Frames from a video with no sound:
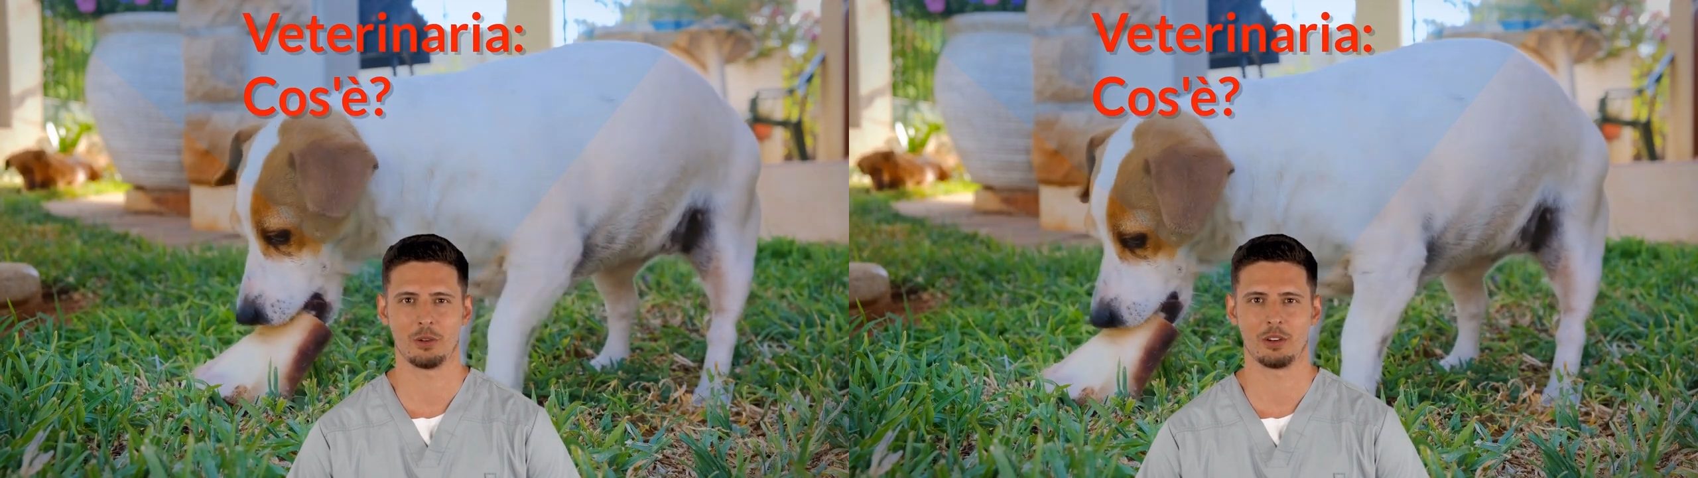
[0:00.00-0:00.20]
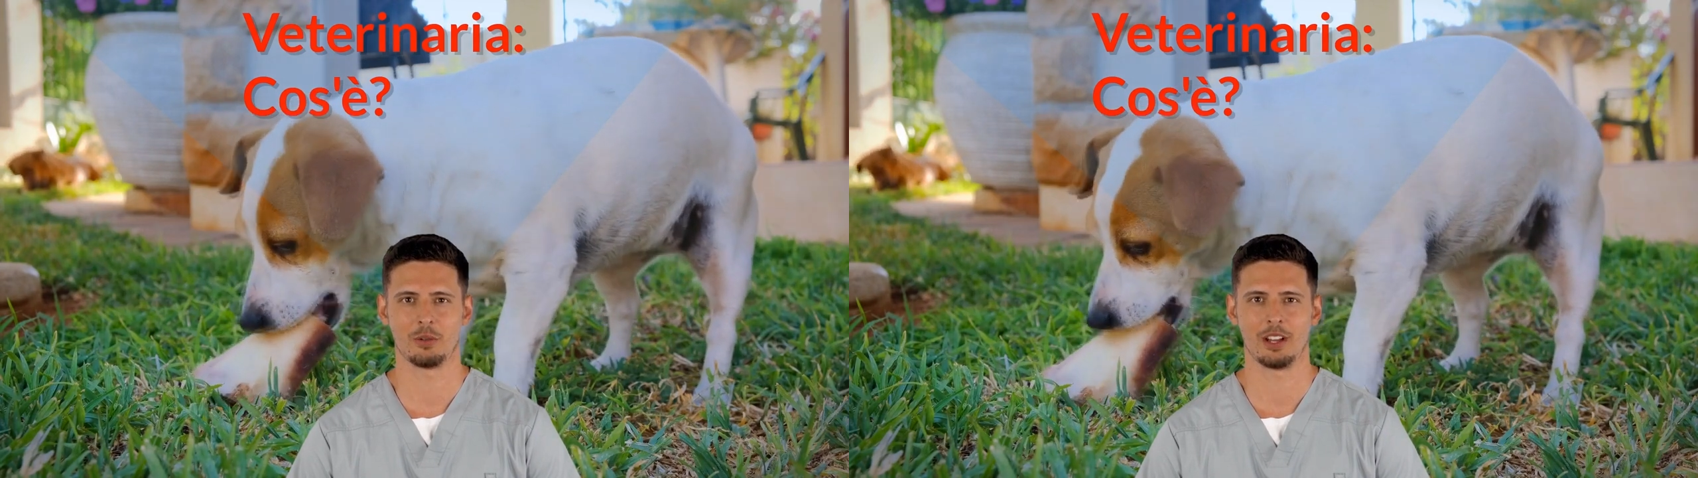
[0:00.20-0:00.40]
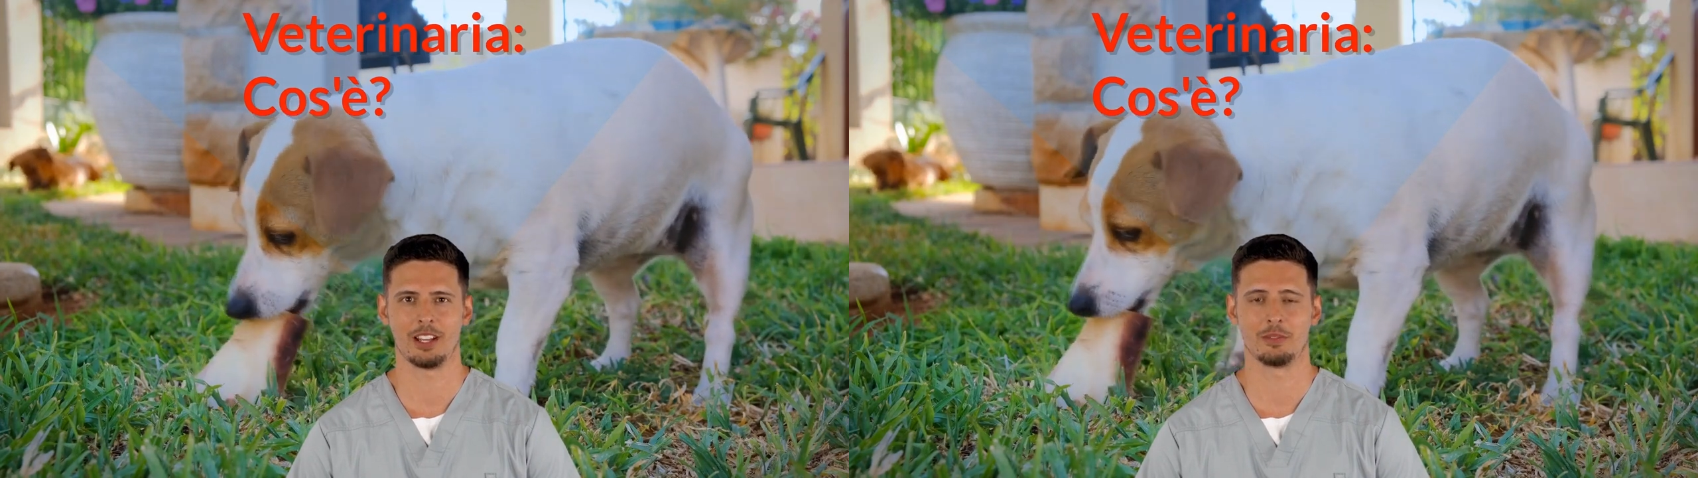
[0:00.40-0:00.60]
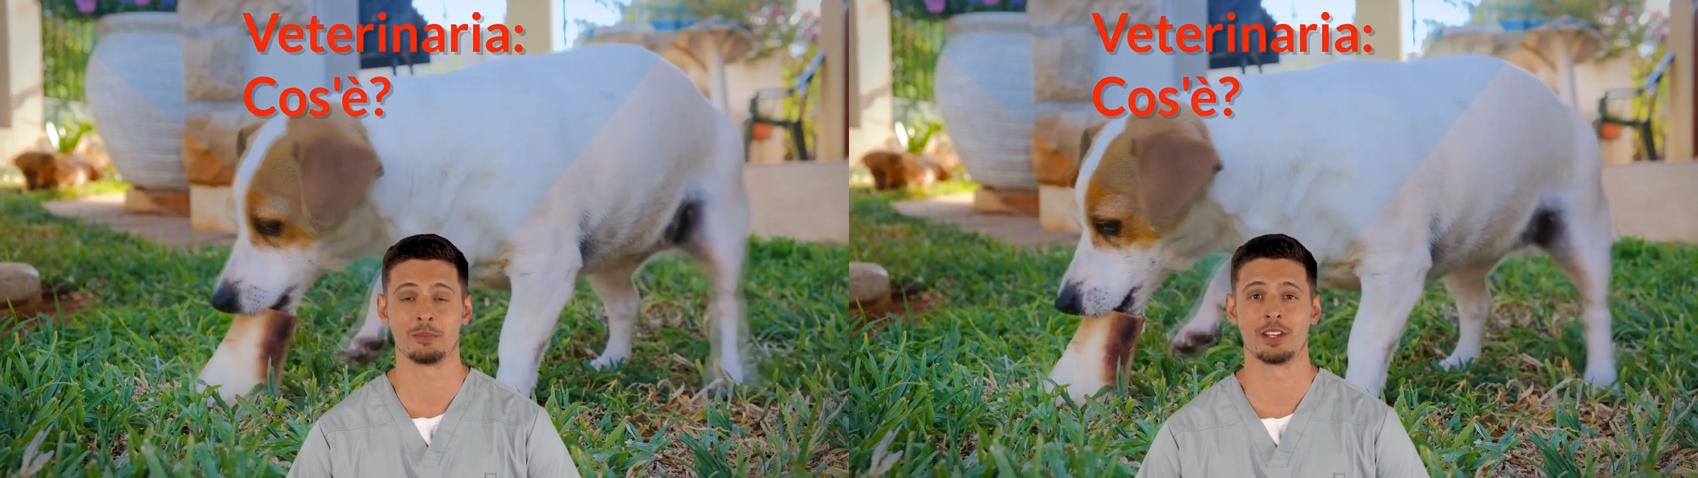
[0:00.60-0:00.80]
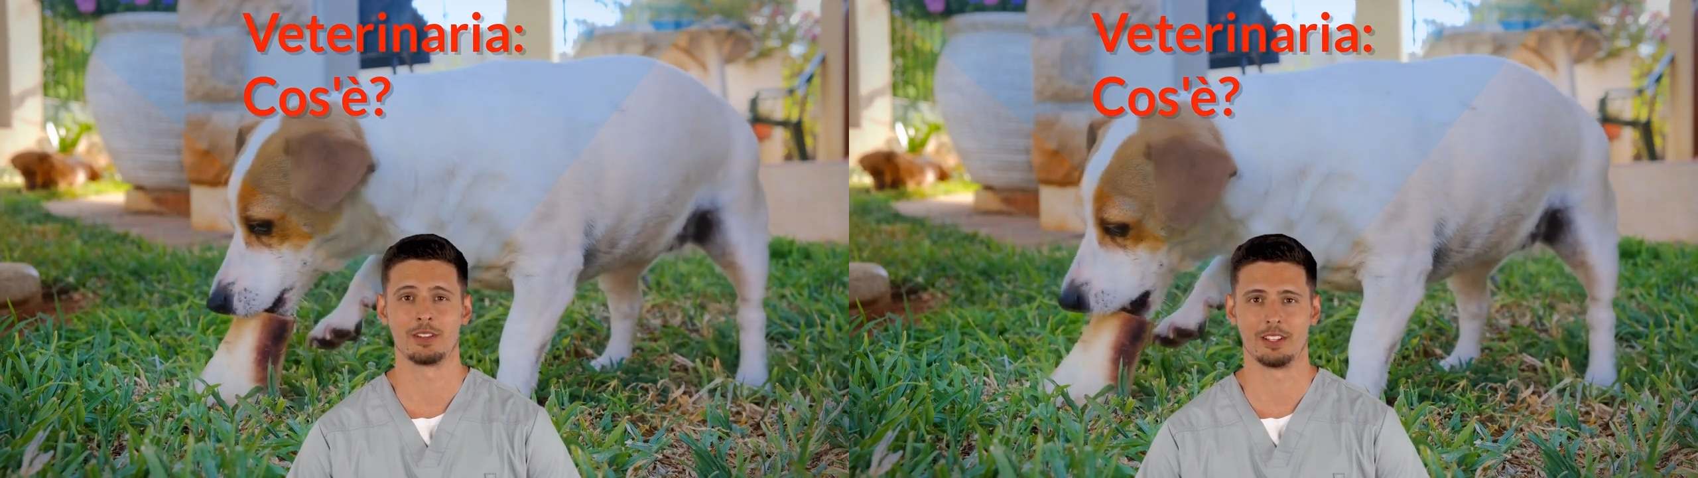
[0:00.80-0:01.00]
o di un
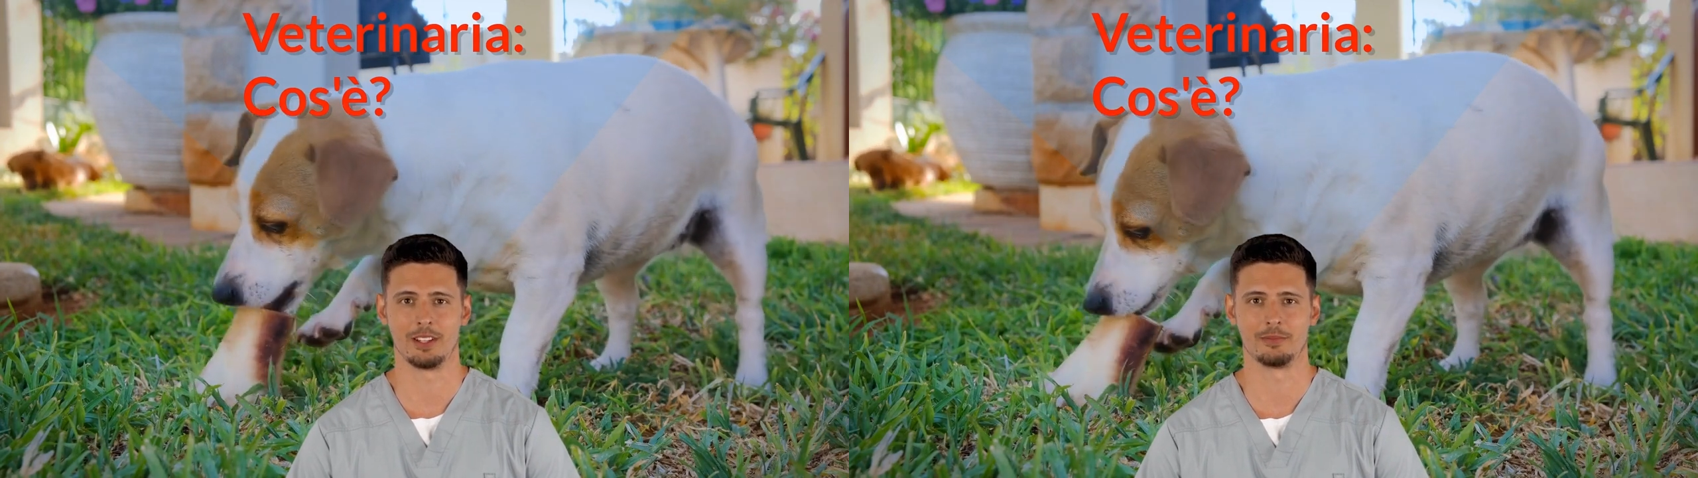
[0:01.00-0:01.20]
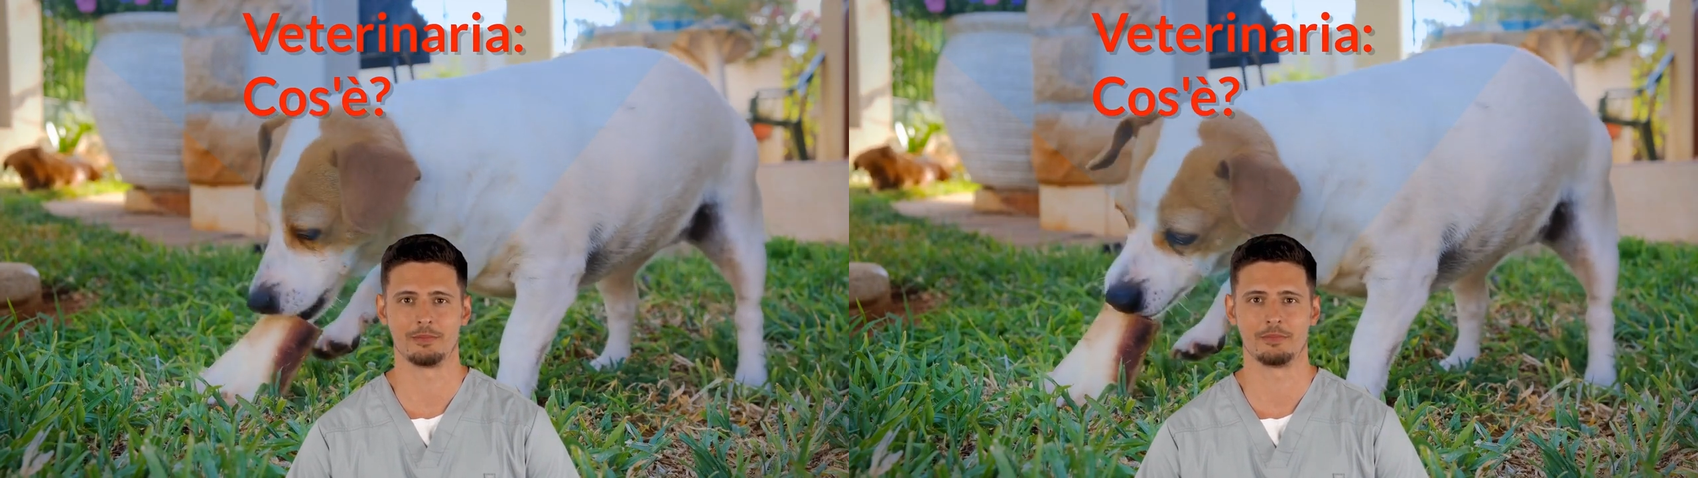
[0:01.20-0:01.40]
allevamento.